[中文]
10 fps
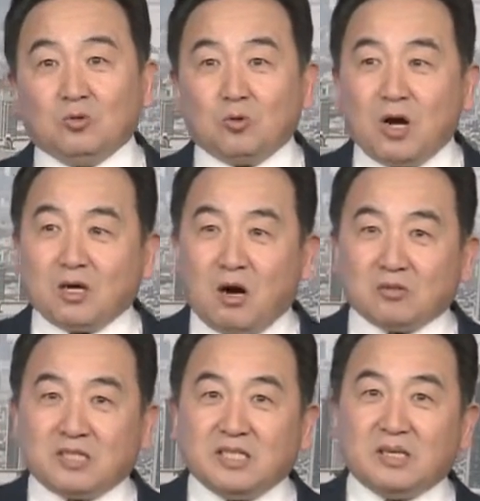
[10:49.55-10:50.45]
状
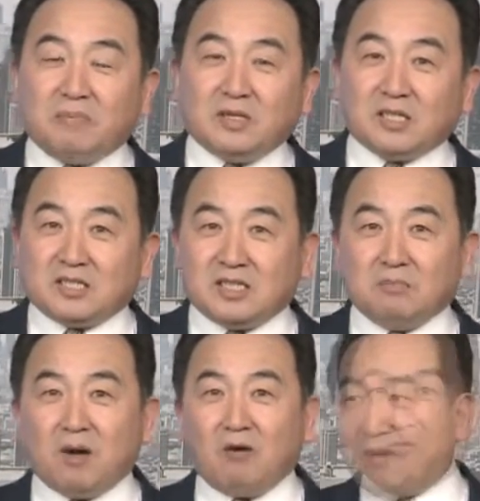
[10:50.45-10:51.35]
告习近平的
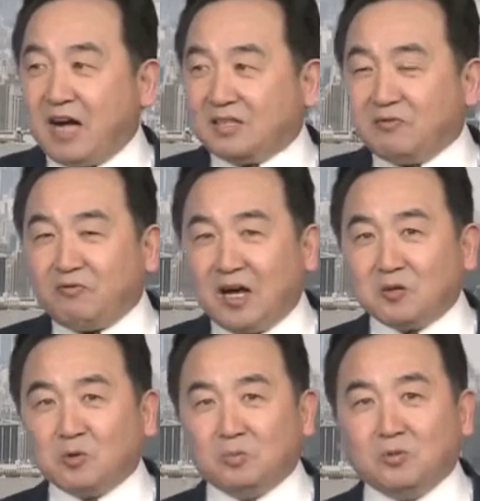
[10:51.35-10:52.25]
情报法、
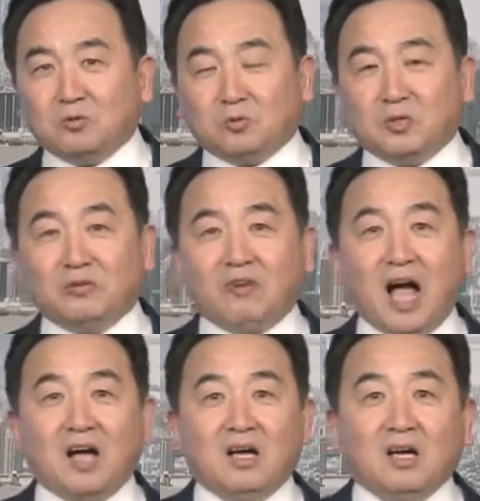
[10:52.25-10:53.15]
反恐怖主义法